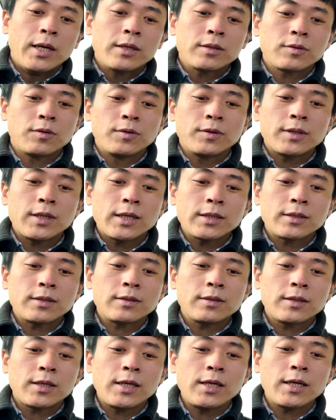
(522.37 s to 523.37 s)
そんな
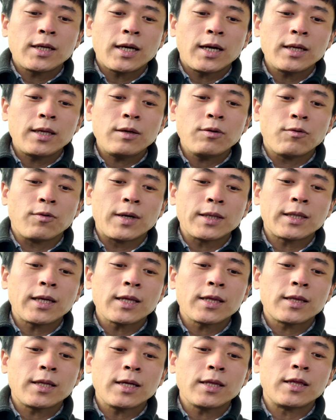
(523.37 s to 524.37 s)
鈴木に鍵を
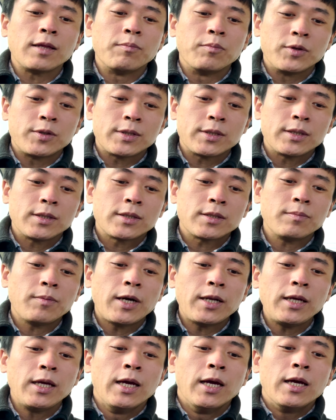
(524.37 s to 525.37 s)
渡した人物つ
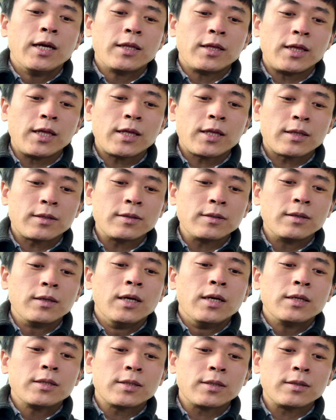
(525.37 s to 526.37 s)
まり実質
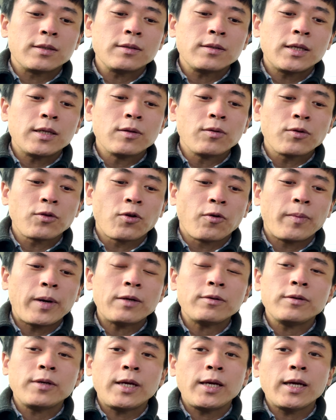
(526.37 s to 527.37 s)
鈴木の泊
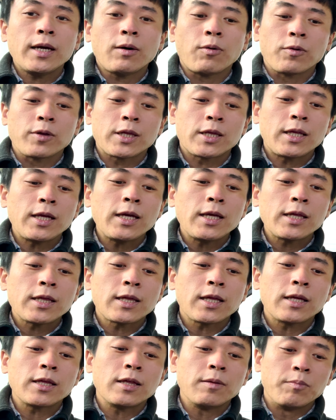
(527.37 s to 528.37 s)
まる部屋を指定
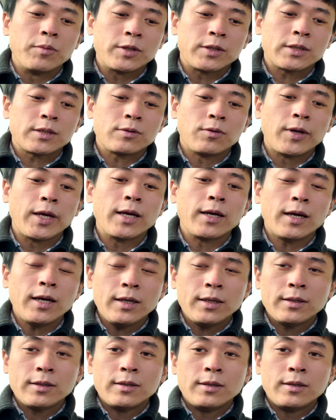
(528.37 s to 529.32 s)
した人物それが